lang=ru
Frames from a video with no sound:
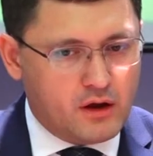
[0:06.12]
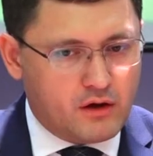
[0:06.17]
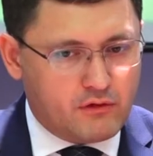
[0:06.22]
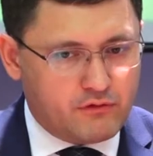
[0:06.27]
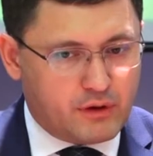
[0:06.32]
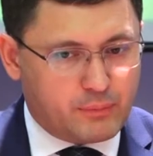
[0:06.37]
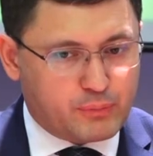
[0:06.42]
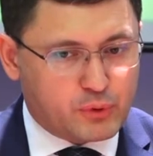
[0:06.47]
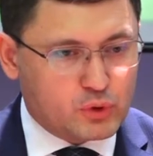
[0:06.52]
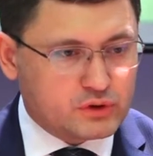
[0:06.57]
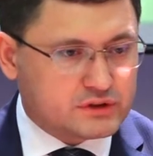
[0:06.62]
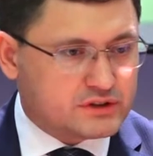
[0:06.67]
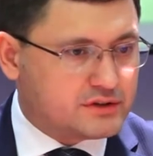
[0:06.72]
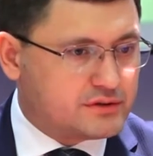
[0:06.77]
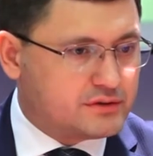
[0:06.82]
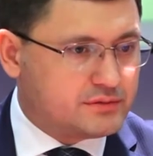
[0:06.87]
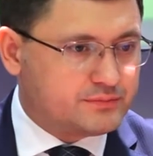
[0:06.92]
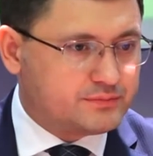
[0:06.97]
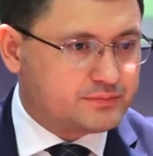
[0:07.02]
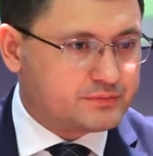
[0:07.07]

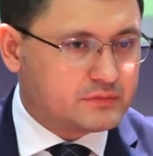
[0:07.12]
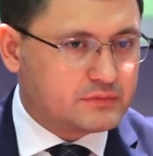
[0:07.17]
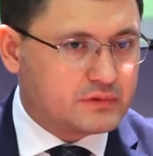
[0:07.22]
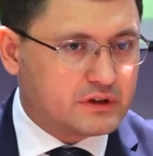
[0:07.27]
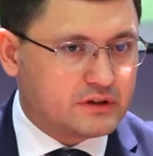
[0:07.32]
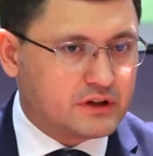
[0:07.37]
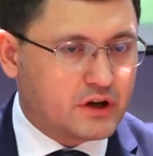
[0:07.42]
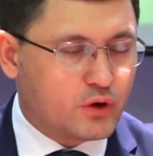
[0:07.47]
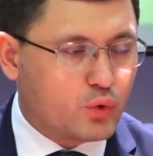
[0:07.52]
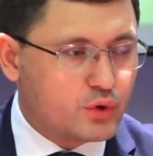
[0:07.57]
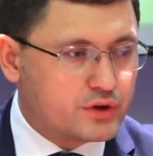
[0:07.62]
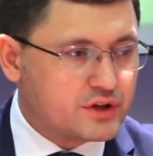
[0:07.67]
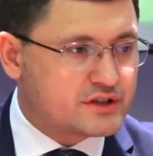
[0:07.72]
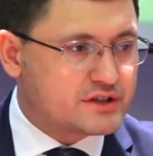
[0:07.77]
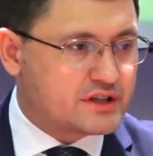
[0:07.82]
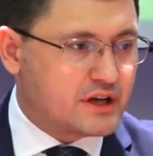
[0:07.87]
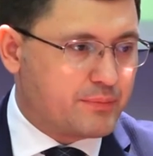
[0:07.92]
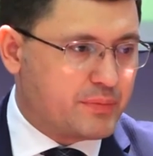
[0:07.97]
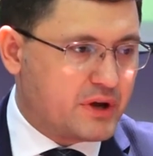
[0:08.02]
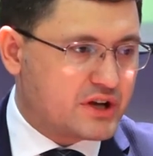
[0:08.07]
Вопрос
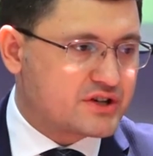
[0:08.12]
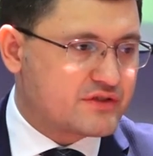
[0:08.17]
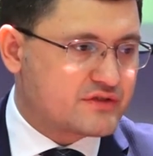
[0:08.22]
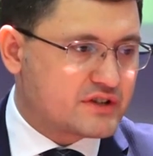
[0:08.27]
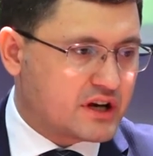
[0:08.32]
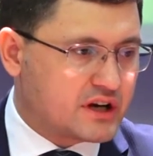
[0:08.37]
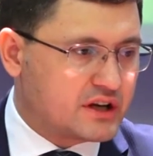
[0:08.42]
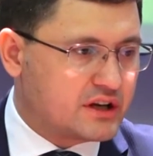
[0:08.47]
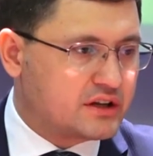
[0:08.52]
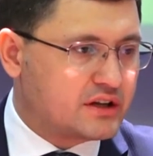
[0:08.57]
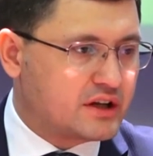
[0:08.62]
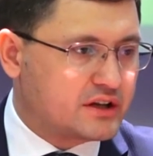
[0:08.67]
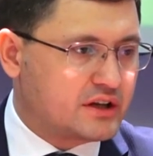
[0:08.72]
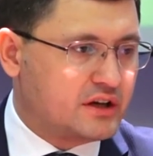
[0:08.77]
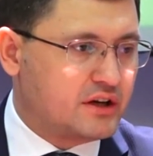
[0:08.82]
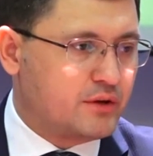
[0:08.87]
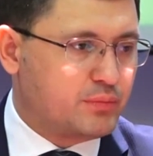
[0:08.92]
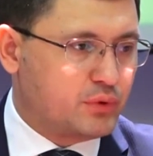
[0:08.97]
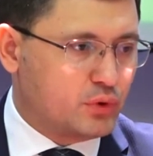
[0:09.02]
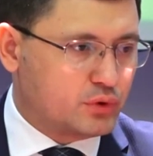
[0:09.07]
находится, опять же, в
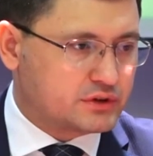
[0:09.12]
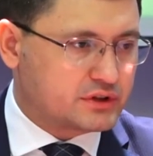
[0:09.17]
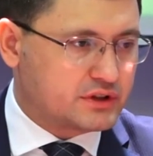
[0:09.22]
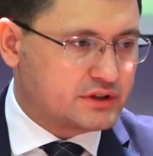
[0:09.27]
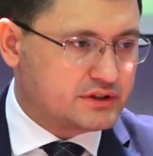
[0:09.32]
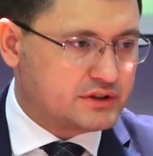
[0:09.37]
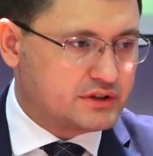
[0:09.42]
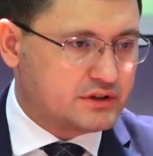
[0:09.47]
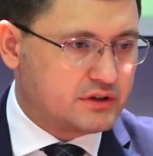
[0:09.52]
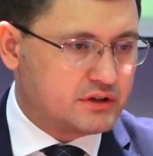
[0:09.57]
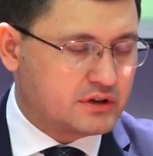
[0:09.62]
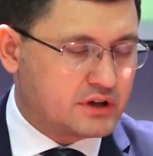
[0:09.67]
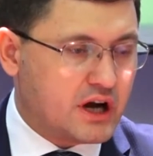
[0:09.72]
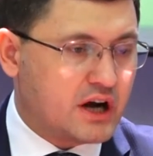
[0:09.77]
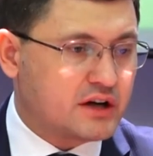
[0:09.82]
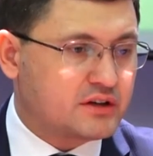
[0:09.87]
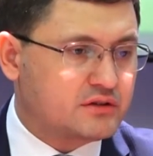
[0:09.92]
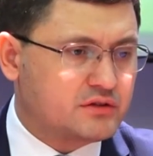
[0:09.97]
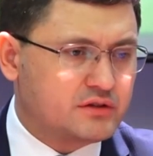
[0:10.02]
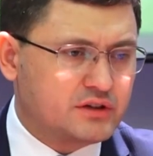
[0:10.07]
законодательной плоскости.
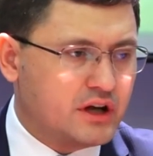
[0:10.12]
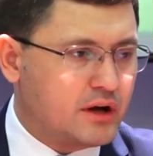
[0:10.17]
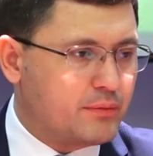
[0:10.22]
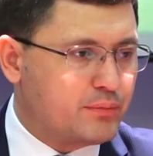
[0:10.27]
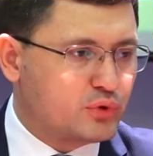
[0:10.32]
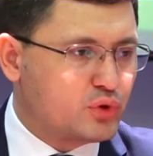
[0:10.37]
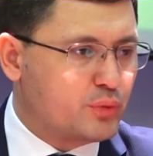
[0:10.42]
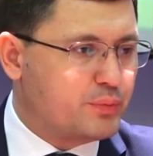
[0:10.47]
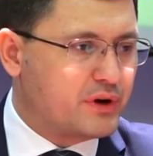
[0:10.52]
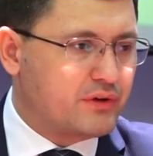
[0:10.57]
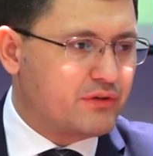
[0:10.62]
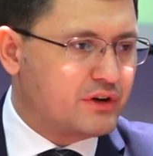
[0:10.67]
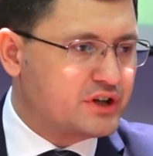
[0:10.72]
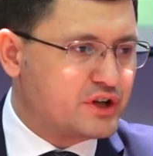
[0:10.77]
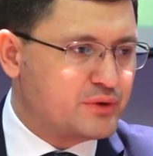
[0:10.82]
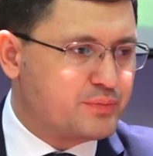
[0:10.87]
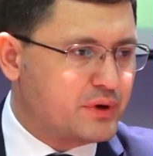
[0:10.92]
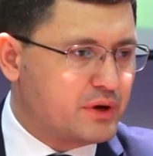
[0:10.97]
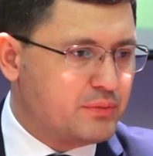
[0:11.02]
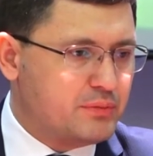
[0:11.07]
Как я буду
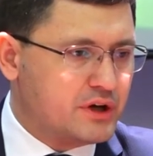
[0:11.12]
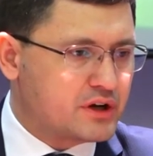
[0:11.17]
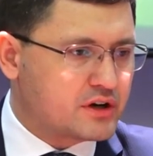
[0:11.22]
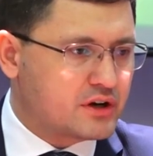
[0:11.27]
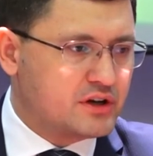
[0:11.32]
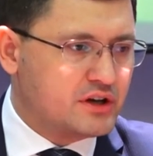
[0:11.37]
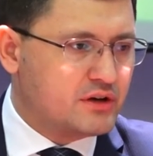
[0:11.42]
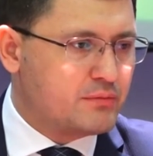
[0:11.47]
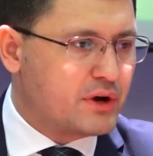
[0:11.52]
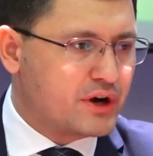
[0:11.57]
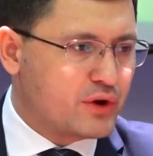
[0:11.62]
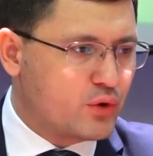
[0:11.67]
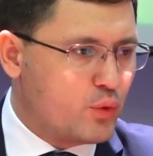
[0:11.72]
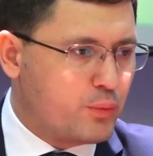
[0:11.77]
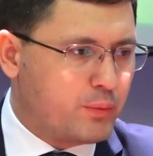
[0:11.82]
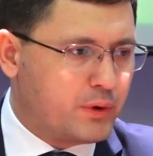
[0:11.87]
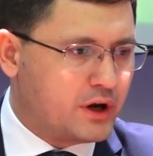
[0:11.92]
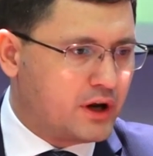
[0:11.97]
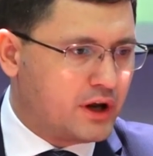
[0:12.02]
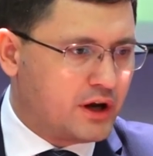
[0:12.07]
приводить примеры не
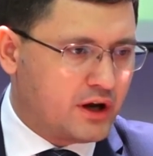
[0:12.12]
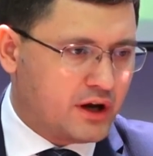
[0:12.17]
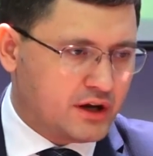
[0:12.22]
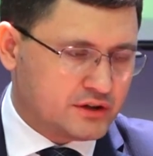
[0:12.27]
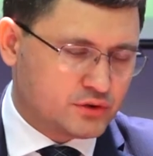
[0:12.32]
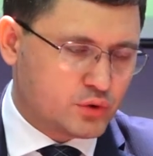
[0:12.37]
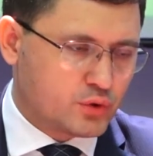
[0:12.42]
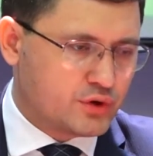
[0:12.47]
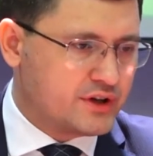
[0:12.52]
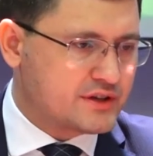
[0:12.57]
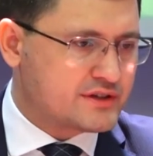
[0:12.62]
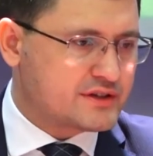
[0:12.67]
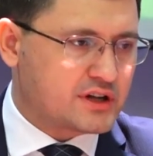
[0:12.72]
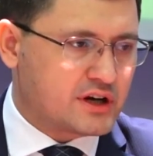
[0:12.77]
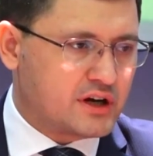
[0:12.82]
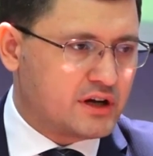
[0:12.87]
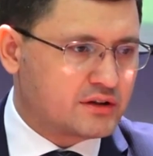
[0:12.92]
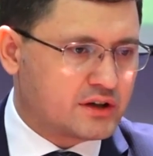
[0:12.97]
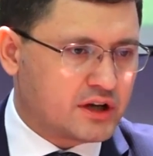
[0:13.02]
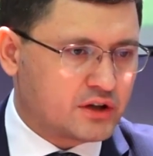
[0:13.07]
Мариуполя, а других
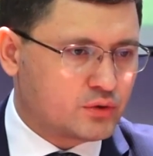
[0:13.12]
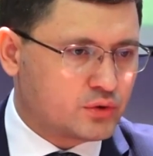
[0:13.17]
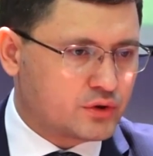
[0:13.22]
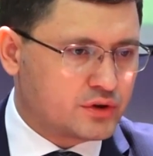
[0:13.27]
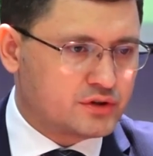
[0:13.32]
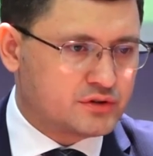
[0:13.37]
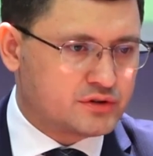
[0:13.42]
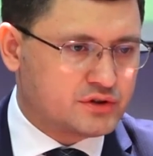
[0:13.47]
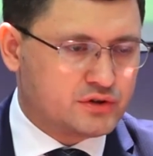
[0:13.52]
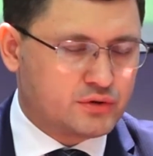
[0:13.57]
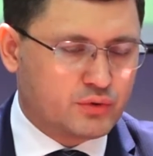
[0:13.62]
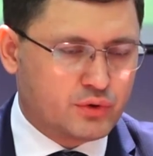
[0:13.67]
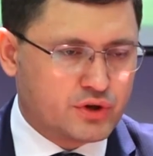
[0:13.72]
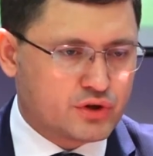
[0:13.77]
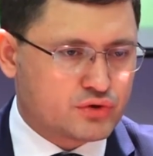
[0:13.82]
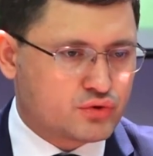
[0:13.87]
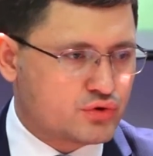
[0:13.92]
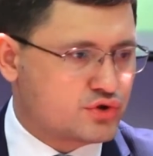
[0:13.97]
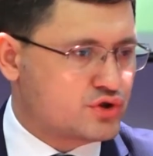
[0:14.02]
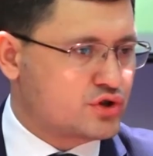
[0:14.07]
стран, которые сегодня
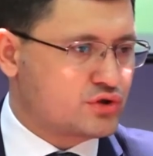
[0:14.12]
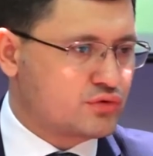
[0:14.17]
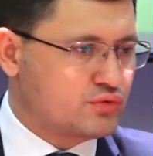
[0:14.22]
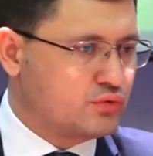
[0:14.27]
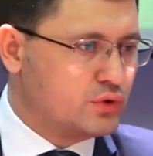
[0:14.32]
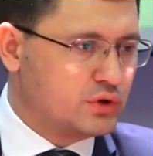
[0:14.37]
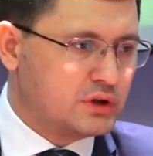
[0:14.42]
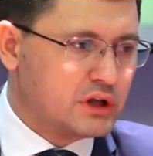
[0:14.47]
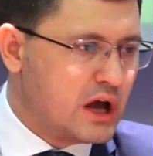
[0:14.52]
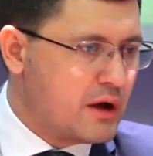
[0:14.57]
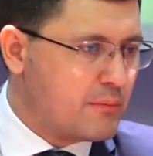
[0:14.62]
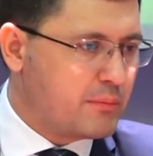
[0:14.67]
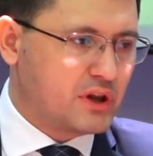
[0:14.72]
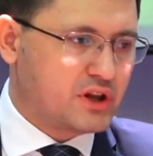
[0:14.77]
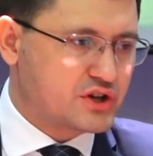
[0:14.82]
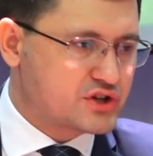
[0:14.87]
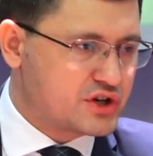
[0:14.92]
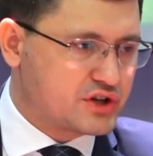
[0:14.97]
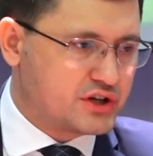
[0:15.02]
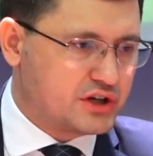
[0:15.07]
существуют,
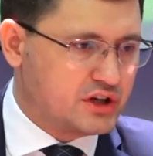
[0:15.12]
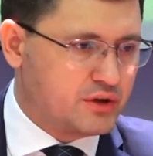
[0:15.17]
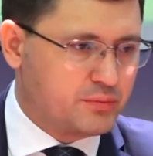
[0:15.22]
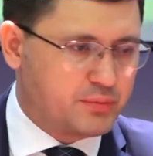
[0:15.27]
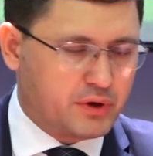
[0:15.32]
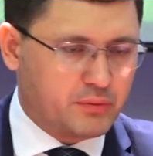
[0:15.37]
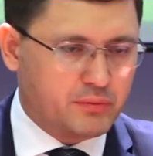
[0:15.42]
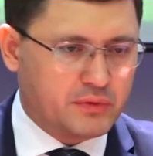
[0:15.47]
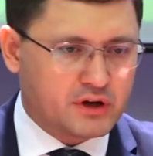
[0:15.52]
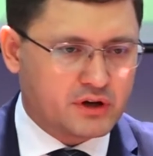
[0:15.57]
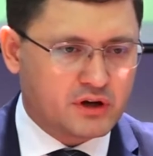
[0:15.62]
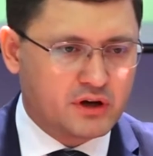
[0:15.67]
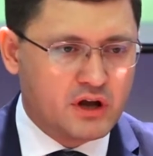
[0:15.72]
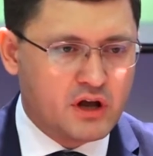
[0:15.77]
положительные примеры.